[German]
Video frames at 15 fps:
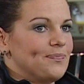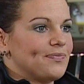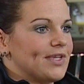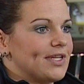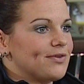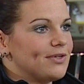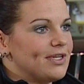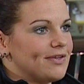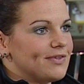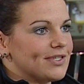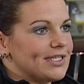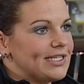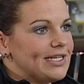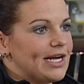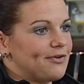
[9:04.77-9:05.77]
Natürlich
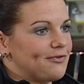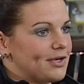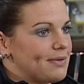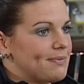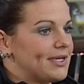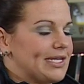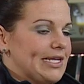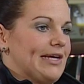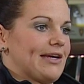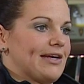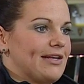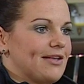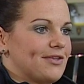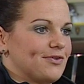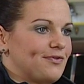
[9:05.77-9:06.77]
wissen die halt von der Materie
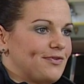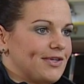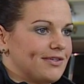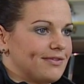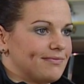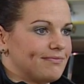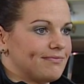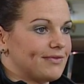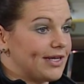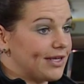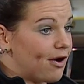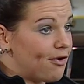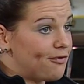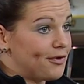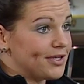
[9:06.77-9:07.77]
nicht so viel. Hat
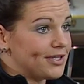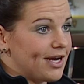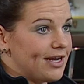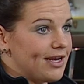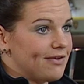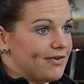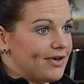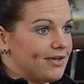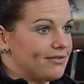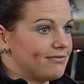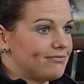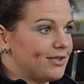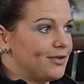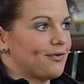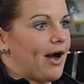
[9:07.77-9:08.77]
auch Vorteile, weil
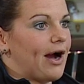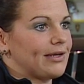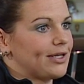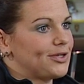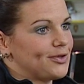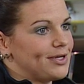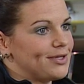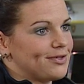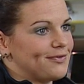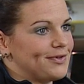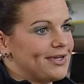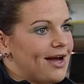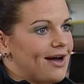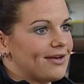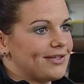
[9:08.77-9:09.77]
die fragen dann schon nicht so viel
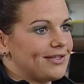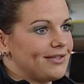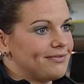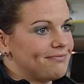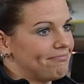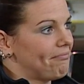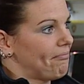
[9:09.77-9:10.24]
nach. Die mhm.